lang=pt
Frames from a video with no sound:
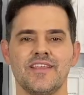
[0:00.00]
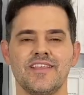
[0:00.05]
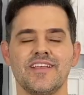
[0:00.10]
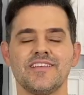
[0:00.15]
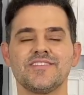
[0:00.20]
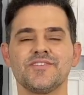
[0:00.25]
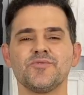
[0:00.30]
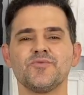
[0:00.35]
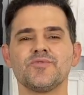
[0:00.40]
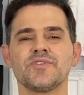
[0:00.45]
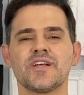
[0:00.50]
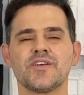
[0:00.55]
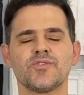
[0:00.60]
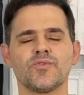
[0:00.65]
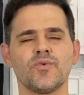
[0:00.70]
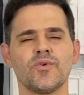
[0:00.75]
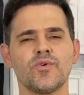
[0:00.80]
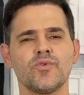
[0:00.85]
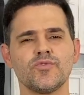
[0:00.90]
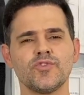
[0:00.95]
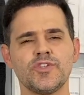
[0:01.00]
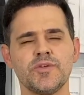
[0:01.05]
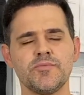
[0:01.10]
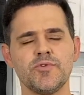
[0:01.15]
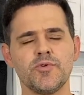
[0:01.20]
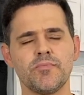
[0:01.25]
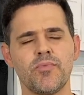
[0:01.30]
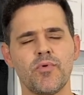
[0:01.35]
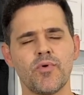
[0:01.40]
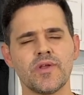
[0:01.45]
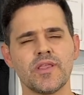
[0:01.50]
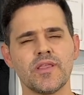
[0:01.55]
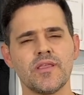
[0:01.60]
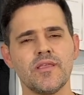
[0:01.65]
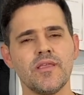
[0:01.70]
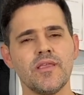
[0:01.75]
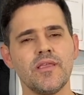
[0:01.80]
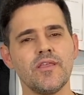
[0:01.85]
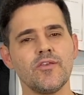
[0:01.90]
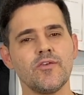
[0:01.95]
E esse segundo cantor, um timbre um
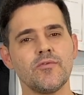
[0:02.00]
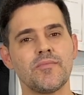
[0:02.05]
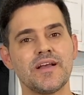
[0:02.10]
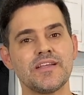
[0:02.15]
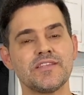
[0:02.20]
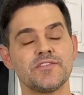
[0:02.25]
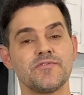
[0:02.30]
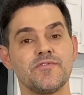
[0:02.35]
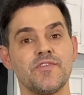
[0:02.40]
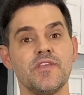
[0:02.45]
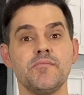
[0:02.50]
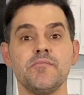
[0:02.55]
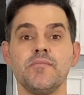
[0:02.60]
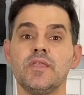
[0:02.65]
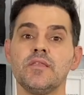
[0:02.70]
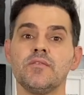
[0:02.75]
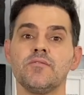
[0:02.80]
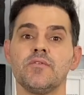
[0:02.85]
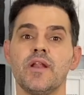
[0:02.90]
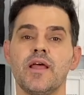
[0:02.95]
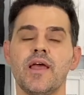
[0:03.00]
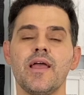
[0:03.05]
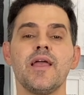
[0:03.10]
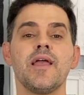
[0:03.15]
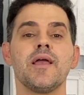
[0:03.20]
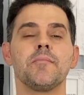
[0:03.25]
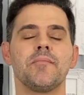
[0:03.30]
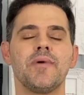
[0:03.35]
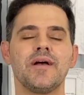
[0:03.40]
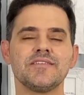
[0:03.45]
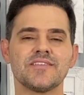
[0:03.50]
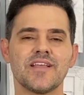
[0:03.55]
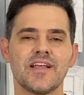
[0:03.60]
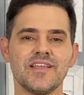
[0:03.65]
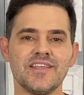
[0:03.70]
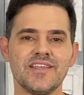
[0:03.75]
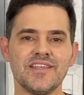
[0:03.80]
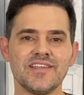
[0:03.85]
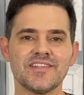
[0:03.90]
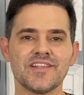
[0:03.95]
pouquinho mais firminho, né? Mas
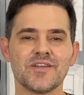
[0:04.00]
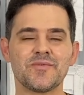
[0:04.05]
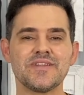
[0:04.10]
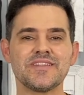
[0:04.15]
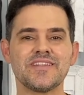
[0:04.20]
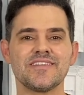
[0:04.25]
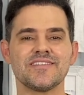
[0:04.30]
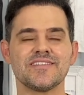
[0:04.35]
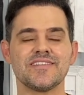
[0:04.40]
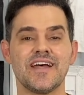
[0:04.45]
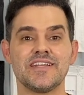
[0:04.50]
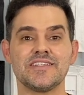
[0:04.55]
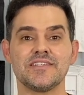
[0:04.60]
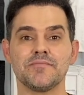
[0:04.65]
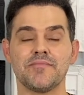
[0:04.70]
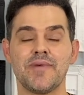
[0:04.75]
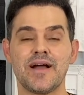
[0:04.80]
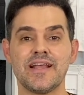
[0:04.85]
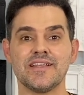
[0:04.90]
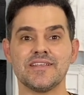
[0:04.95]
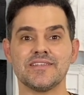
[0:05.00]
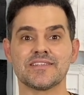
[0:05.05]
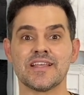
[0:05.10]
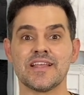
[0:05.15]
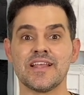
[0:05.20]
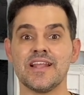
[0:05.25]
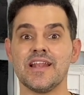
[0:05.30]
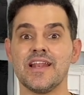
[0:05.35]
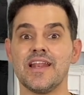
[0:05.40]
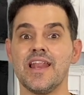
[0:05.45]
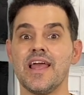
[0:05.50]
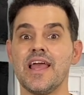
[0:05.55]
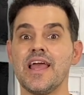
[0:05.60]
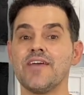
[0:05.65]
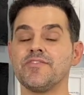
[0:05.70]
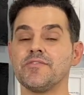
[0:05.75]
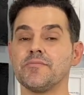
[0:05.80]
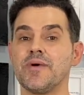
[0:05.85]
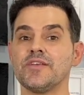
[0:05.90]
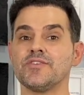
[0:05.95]
ainda com a intensidade mais
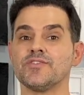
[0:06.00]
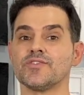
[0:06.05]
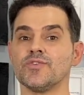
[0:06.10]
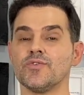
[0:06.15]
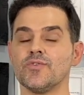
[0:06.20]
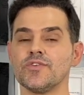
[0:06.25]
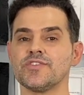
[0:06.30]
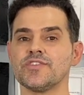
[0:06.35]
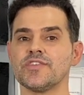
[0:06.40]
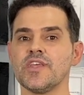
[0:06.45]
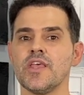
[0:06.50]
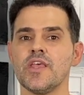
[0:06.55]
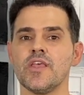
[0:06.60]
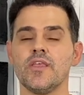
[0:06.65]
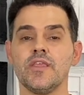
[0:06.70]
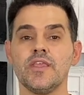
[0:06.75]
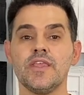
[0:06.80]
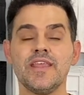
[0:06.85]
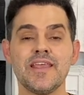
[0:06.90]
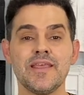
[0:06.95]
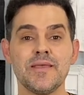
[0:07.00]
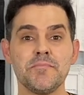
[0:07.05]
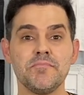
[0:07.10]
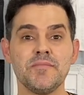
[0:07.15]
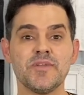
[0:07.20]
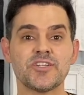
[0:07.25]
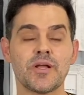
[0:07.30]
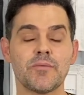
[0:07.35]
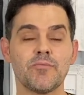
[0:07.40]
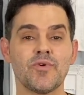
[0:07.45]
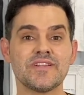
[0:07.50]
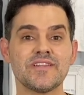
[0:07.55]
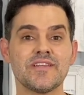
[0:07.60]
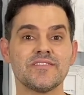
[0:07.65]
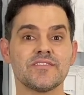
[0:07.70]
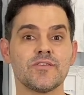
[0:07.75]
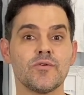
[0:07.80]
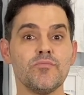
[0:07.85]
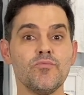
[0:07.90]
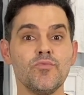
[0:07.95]
leve, mais doce. E me chamou a
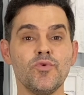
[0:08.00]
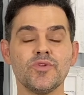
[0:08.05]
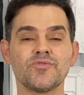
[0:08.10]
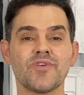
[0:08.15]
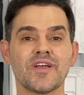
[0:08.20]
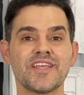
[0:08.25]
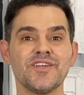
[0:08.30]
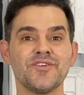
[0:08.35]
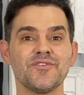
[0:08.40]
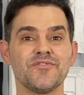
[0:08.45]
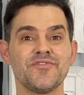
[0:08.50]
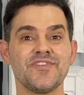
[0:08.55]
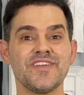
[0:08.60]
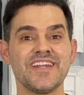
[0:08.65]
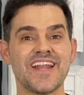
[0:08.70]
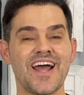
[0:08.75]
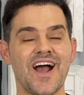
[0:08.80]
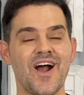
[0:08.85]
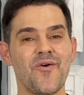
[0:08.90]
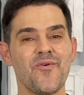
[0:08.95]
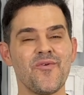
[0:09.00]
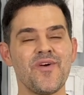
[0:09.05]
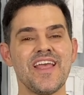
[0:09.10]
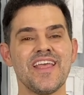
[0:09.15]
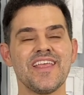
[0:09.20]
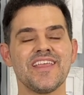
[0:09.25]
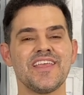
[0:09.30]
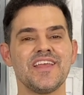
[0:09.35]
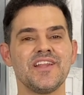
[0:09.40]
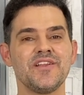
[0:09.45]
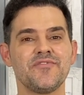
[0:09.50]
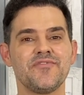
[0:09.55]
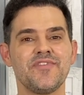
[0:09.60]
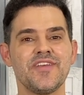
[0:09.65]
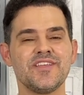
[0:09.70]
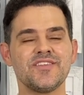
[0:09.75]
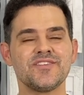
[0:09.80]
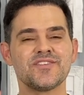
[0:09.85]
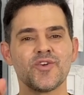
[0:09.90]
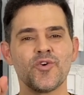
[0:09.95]
atenção muito aqui no final, que ele
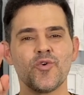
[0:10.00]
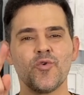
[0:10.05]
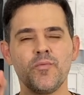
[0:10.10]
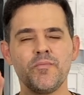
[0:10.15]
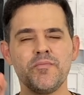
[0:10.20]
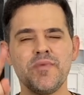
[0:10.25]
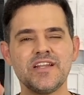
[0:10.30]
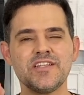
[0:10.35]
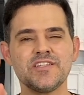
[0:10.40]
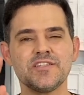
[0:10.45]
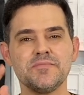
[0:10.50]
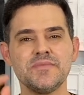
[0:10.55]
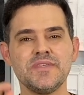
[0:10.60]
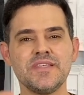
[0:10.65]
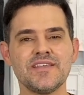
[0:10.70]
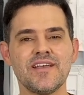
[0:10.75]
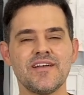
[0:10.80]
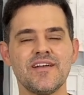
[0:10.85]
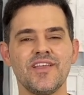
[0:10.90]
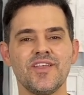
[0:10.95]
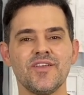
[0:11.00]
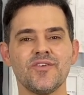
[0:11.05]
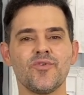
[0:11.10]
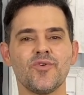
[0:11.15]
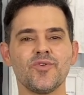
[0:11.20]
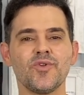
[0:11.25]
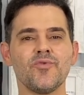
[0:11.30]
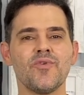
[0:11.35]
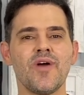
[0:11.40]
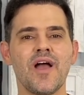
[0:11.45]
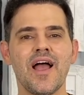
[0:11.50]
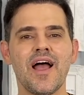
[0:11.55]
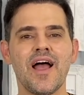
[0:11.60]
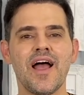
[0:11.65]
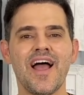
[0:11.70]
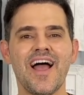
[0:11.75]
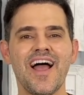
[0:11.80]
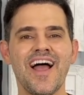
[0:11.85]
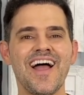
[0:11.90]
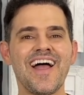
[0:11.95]
fez um melisminha, colou um
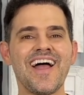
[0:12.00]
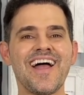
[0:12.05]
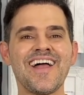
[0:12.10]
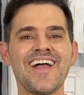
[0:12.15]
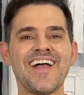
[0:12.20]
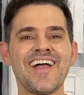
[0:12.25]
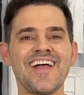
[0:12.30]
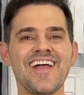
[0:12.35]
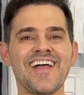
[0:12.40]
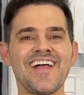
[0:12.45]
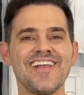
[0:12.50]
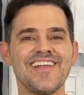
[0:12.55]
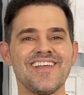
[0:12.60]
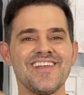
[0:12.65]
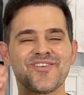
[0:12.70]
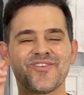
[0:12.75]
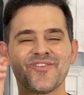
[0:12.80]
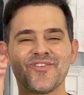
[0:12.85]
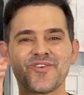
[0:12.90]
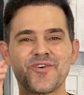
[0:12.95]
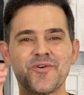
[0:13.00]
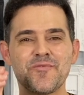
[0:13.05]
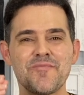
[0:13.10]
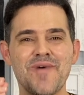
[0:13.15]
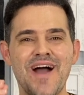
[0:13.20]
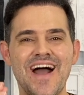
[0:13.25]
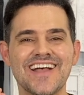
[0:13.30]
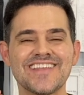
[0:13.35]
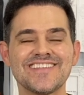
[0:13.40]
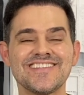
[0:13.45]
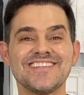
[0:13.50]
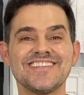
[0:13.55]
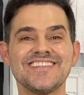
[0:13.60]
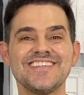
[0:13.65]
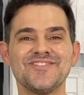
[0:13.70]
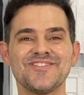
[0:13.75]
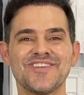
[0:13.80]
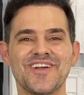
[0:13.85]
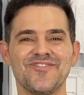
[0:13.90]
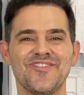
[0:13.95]
ha, colocou um
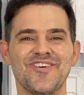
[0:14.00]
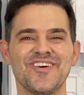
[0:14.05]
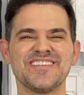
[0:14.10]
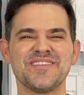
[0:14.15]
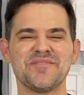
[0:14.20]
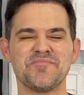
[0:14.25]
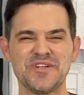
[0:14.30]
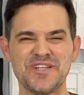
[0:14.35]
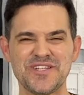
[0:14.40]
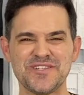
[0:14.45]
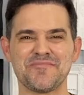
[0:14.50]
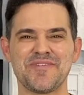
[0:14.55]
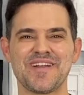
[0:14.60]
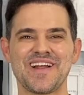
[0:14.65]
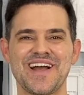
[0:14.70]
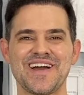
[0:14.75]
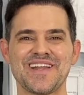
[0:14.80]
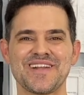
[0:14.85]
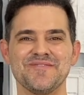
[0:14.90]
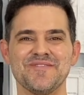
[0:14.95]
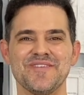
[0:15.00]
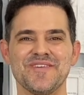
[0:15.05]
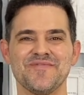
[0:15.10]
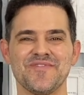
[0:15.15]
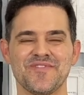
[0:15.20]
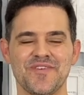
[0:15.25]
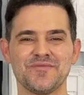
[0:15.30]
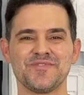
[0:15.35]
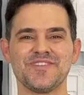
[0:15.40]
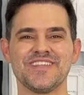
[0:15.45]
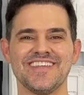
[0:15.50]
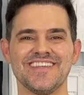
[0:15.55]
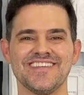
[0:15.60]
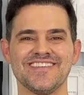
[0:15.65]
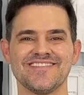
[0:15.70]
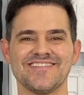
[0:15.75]
arzinho na voz, né? Bonito pra caramba. Vamos seguir.